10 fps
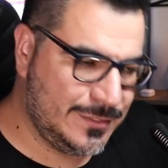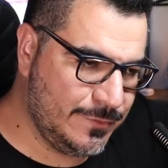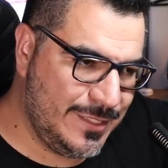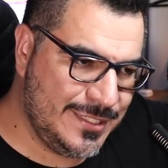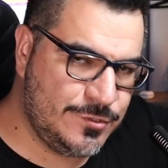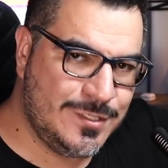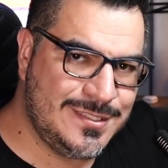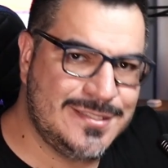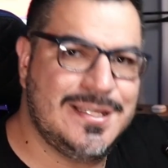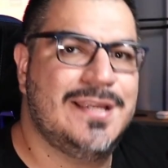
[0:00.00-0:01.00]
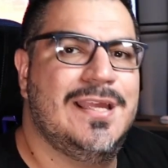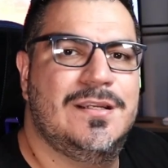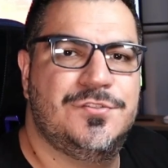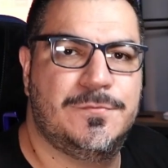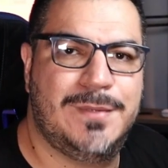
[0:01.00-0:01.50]
Então é só acessar aqui a
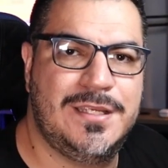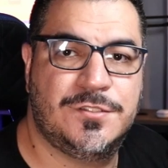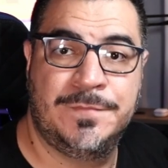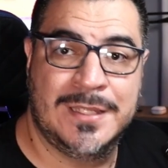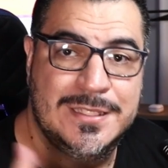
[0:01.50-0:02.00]
landing page.